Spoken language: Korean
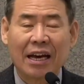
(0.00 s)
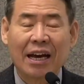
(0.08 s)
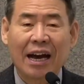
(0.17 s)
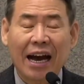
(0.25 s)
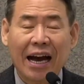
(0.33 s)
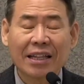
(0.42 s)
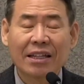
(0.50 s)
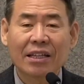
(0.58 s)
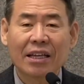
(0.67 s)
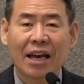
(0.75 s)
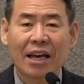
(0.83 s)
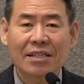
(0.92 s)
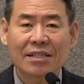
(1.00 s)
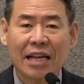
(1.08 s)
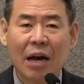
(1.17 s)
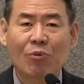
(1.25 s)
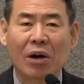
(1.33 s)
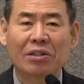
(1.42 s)
한계
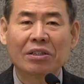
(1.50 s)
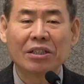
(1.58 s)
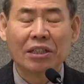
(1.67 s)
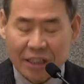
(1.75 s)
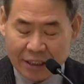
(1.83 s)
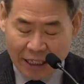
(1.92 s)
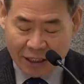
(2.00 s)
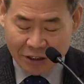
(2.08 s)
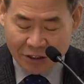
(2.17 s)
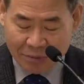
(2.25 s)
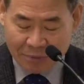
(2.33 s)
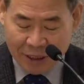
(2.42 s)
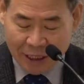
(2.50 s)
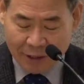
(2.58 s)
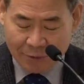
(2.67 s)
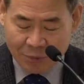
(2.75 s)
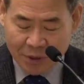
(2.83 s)
상황을 느낀다는 것입니다.